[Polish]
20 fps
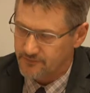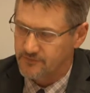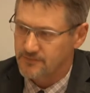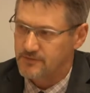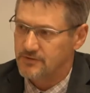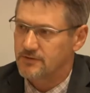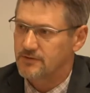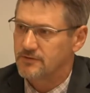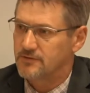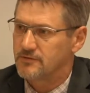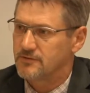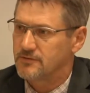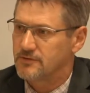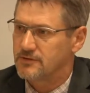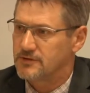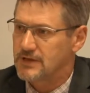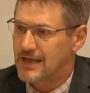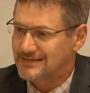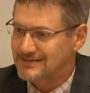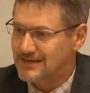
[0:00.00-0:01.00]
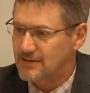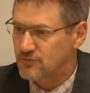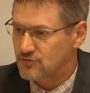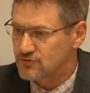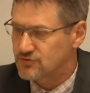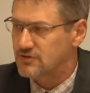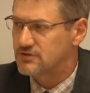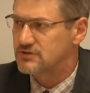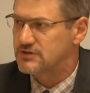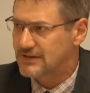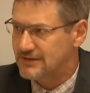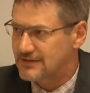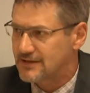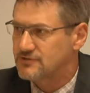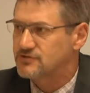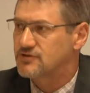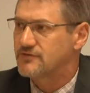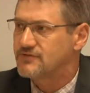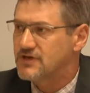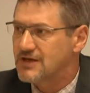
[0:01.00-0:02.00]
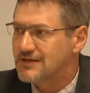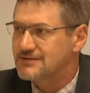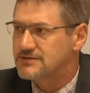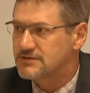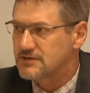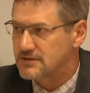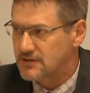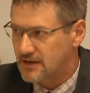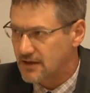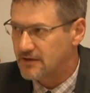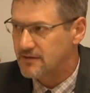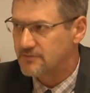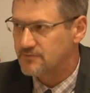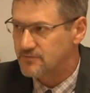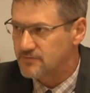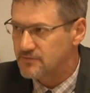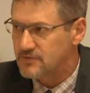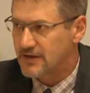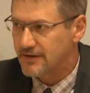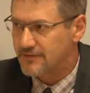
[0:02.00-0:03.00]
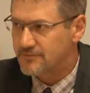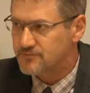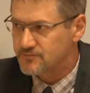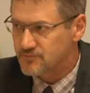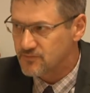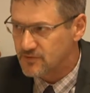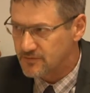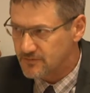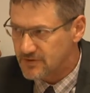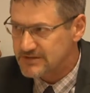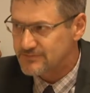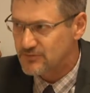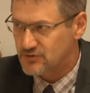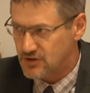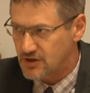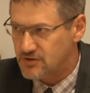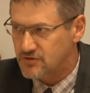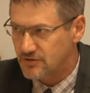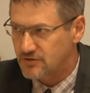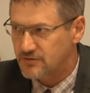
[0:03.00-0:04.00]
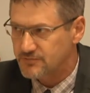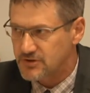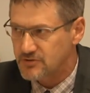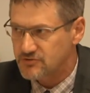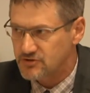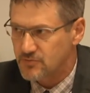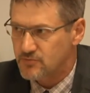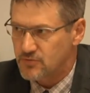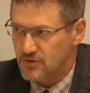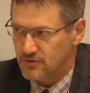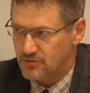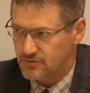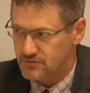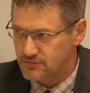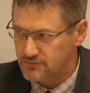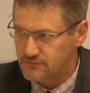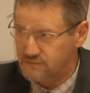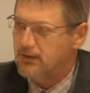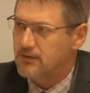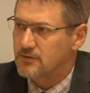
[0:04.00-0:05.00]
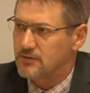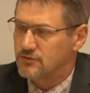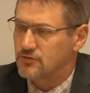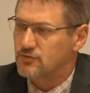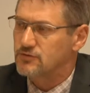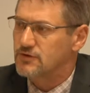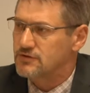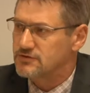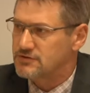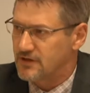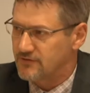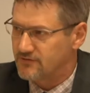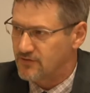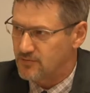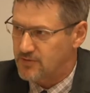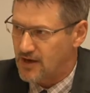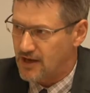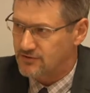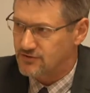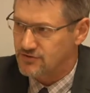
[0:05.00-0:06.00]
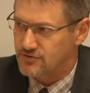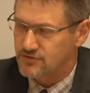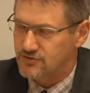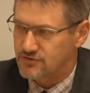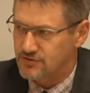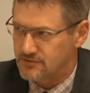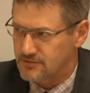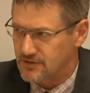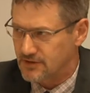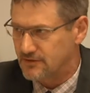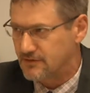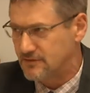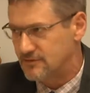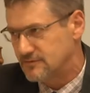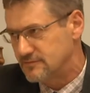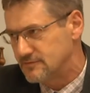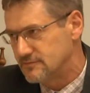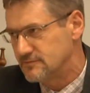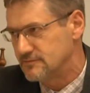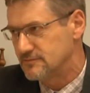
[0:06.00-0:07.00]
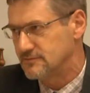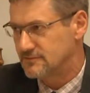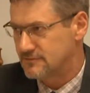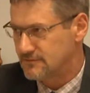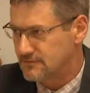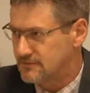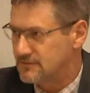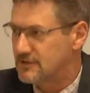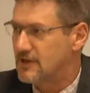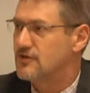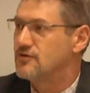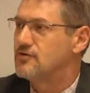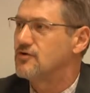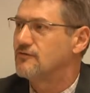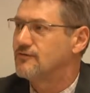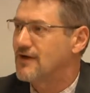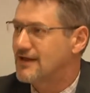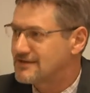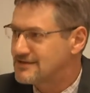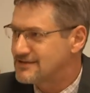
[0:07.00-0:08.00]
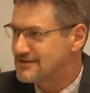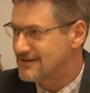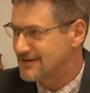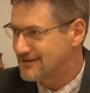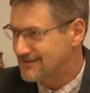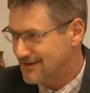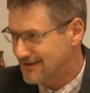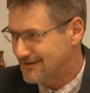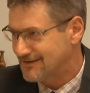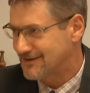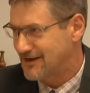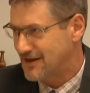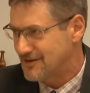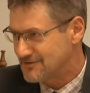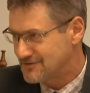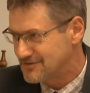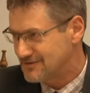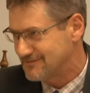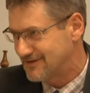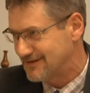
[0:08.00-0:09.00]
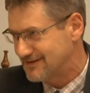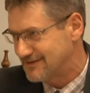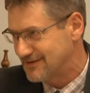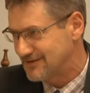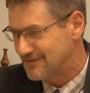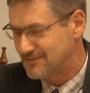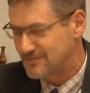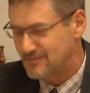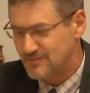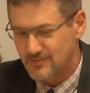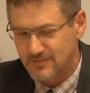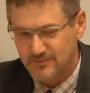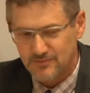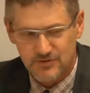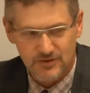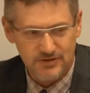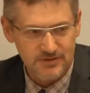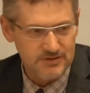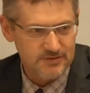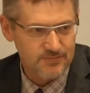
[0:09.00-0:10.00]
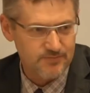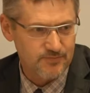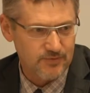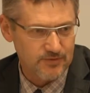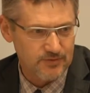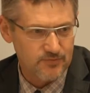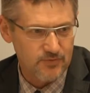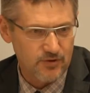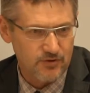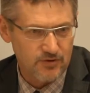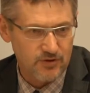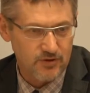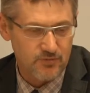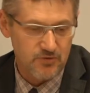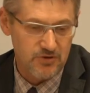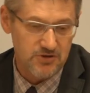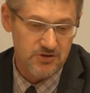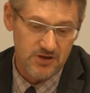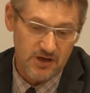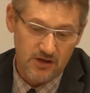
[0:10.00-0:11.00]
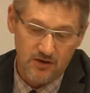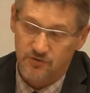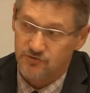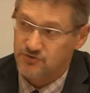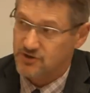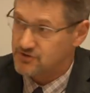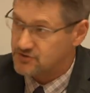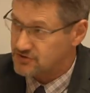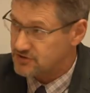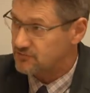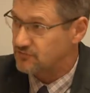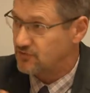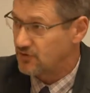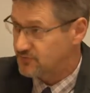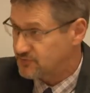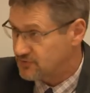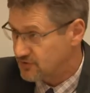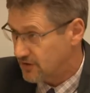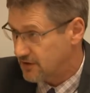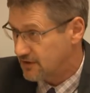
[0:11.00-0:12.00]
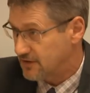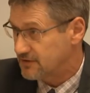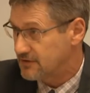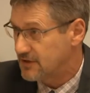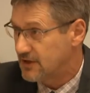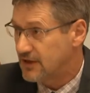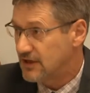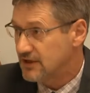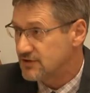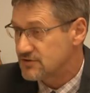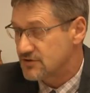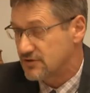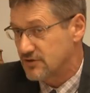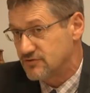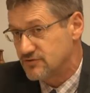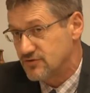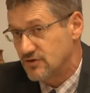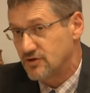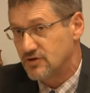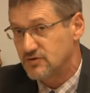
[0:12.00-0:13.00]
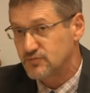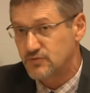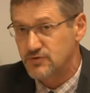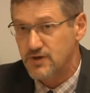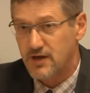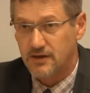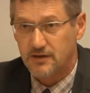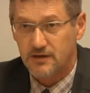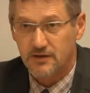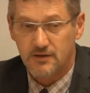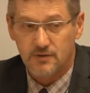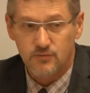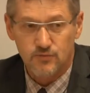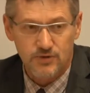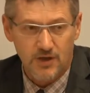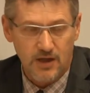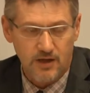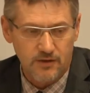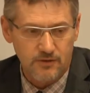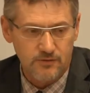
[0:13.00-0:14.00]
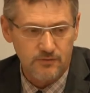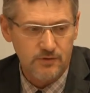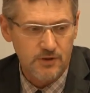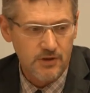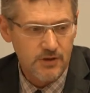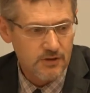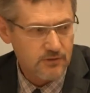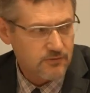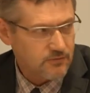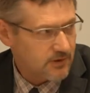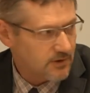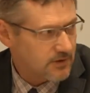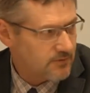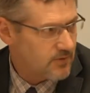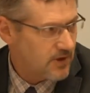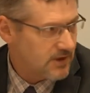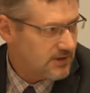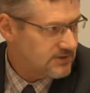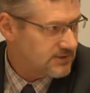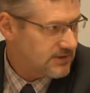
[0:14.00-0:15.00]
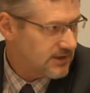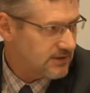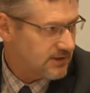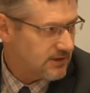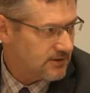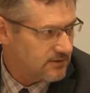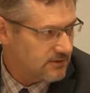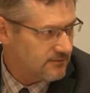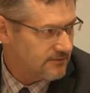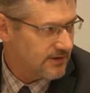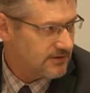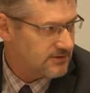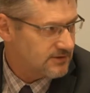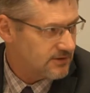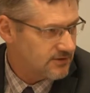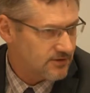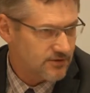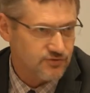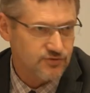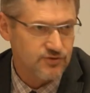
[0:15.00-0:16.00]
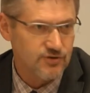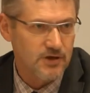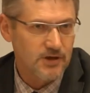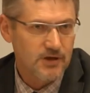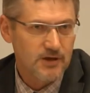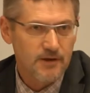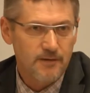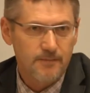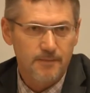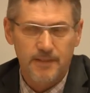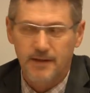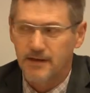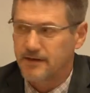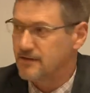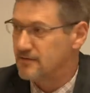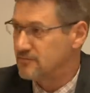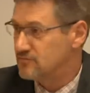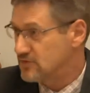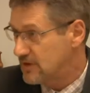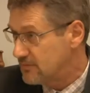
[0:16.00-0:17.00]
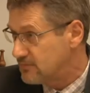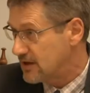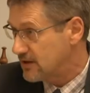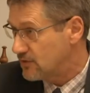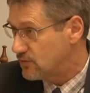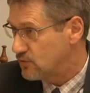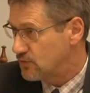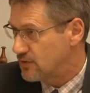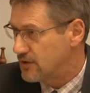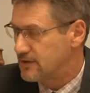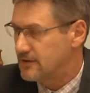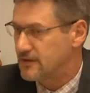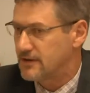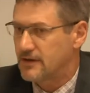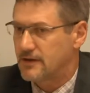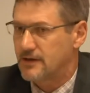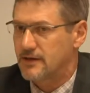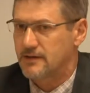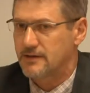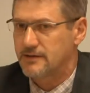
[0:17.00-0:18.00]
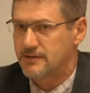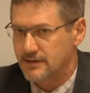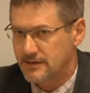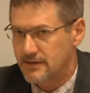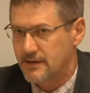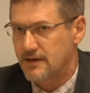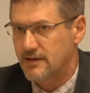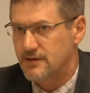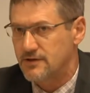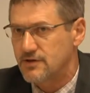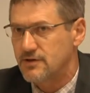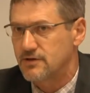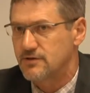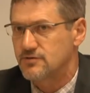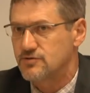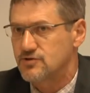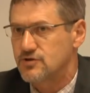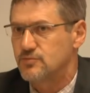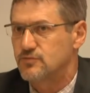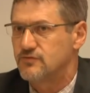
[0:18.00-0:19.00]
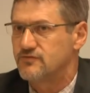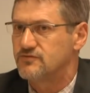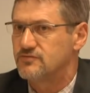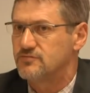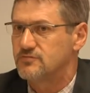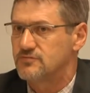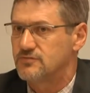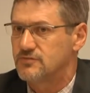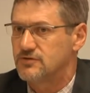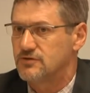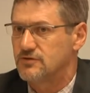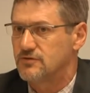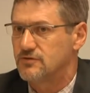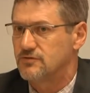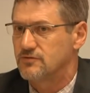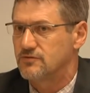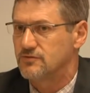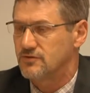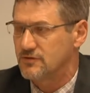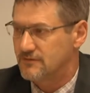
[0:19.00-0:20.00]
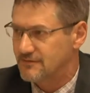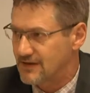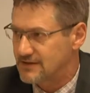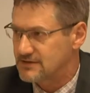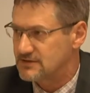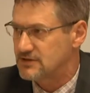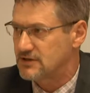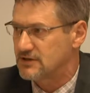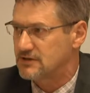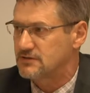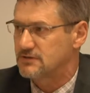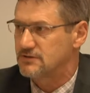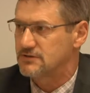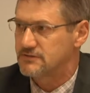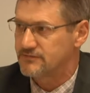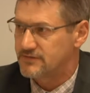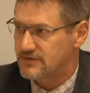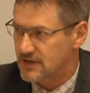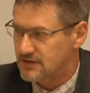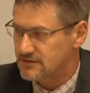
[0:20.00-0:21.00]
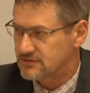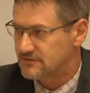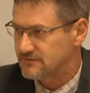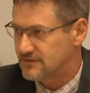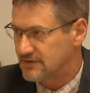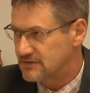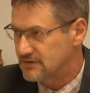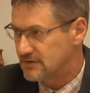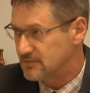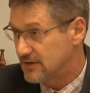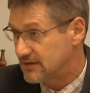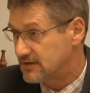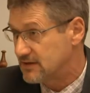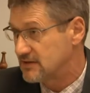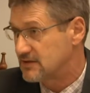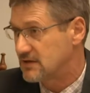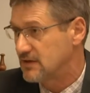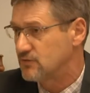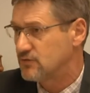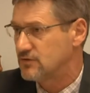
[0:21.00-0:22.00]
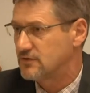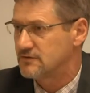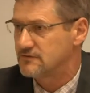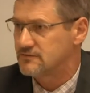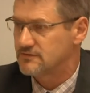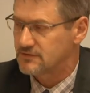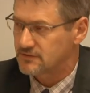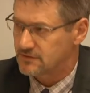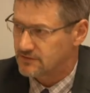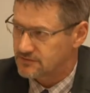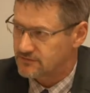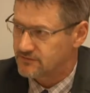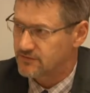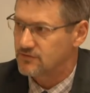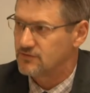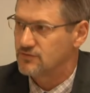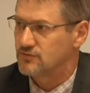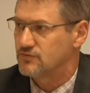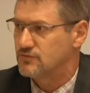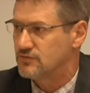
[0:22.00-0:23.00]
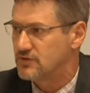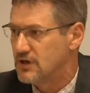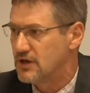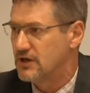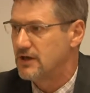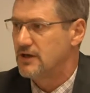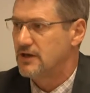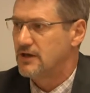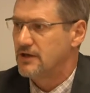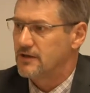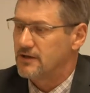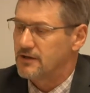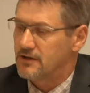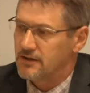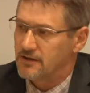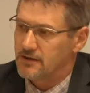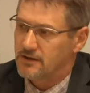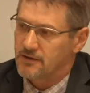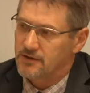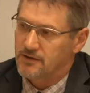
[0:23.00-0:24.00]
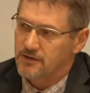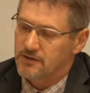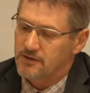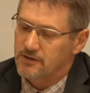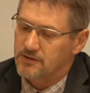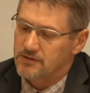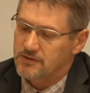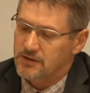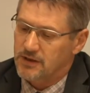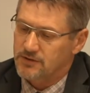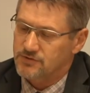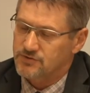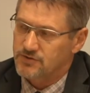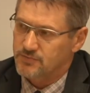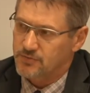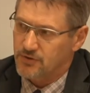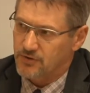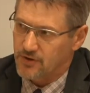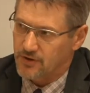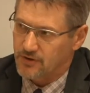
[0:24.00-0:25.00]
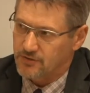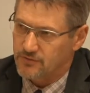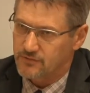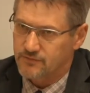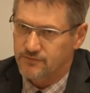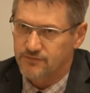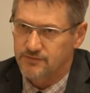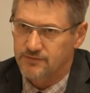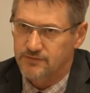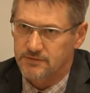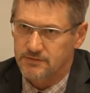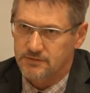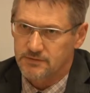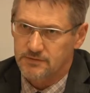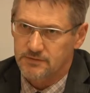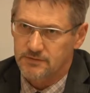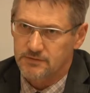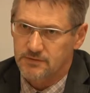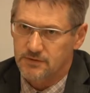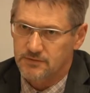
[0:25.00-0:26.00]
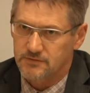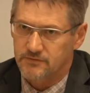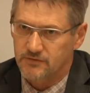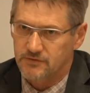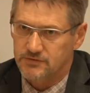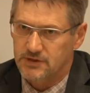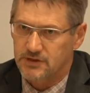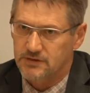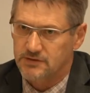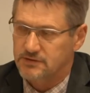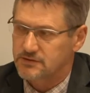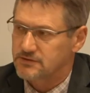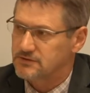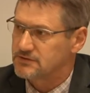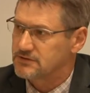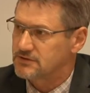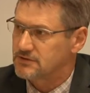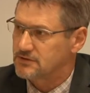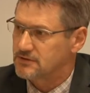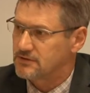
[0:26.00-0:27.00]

Y, na samorządy, ale także więcej na, bezpośrednio do przedsiębiorców. Bo no, trudno sobie wyobrazić te, y, te innowacje tak, realizowane przez podmioty gminne, chociaż są obszary, jeśli chodzi o gospodarkę komunalną, której miejsca na innowacje też y, nie brakuje, ale generalnie jeśli mówimy o innowacjach, to jest finansowanie badań naukowych, rozwoju, e, także projektów no, związanych z